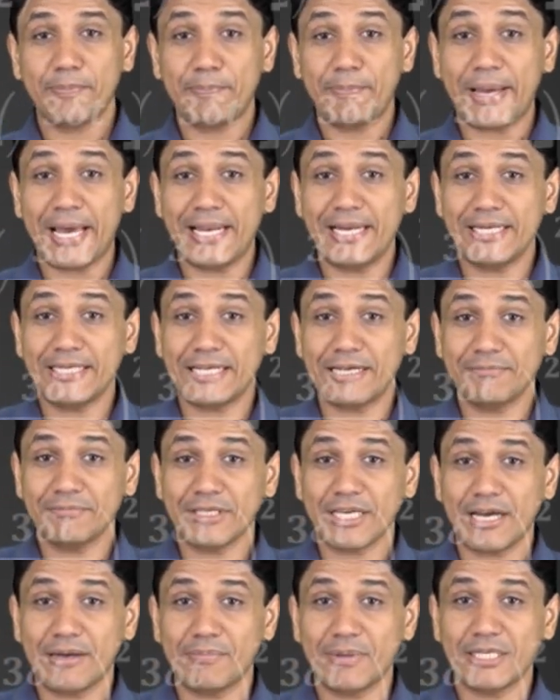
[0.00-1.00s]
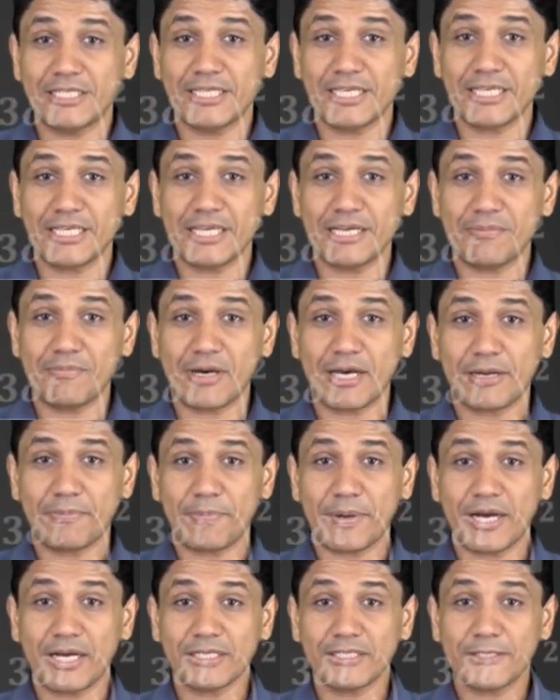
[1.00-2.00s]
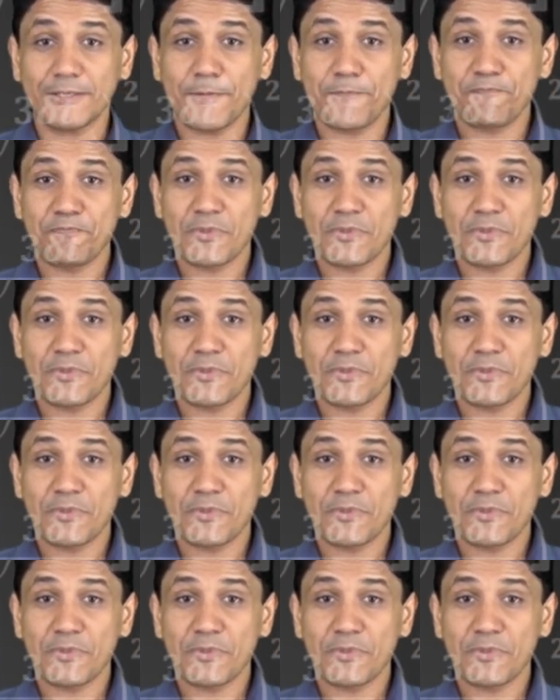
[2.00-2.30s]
पहली टर्म क्या बच जाएगी हमारे पास